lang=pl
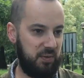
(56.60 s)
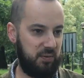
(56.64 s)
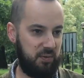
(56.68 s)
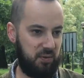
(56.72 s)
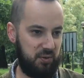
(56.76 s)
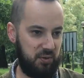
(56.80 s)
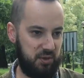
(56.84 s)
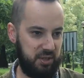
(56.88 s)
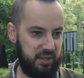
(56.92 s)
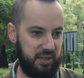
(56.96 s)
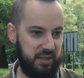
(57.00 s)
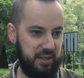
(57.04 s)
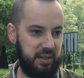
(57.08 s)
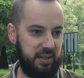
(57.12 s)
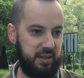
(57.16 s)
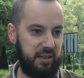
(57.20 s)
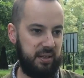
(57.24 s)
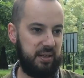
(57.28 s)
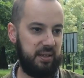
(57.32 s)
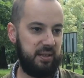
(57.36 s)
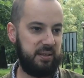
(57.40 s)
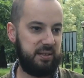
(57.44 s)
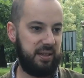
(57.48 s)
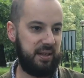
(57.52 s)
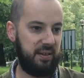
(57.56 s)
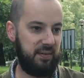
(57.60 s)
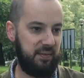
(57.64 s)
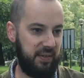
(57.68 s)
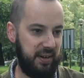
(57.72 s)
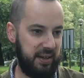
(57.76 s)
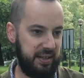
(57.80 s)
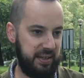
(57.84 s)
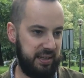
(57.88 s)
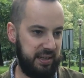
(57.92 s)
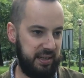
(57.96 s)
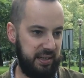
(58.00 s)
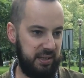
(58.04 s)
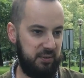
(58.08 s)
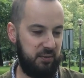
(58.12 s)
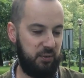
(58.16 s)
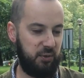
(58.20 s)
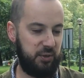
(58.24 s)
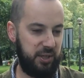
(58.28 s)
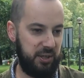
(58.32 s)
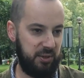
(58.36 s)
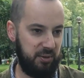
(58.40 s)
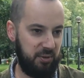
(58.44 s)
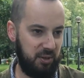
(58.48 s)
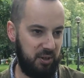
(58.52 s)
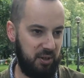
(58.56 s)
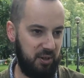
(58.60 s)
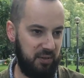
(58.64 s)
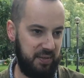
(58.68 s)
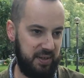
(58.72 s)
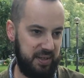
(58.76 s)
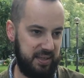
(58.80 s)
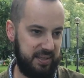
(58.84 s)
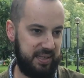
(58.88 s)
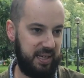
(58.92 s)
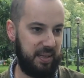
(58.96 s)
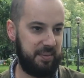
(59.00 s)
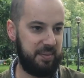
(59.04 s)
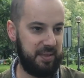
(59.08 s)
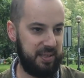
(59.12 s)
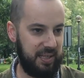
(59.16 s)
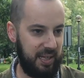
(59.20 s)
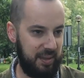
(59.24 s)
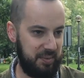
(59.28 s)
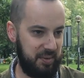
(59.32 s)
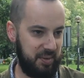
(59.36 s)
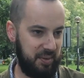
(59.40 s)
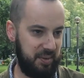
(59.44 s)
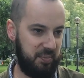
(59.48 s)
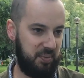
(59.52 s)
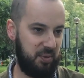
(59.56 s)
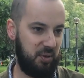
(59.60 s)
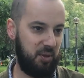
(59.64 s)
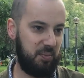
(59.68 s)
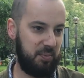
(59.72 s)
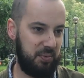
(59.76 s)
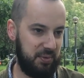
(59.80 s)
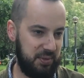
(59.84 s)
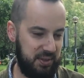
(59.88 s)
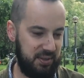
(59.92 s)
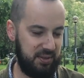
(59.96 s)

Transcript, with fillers: i wyłącznie e, tramwaje dwukierunkowe z kabinami po obu